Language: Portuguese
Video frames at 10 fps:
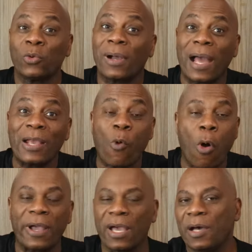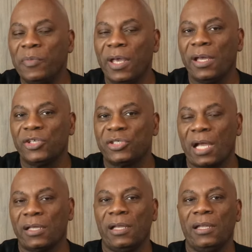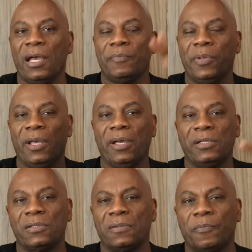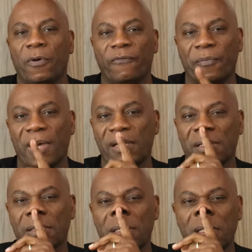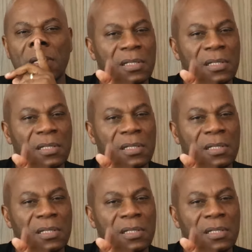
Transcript: tocar em qualquer ambiente. Naquele ambiente do povo mais assim,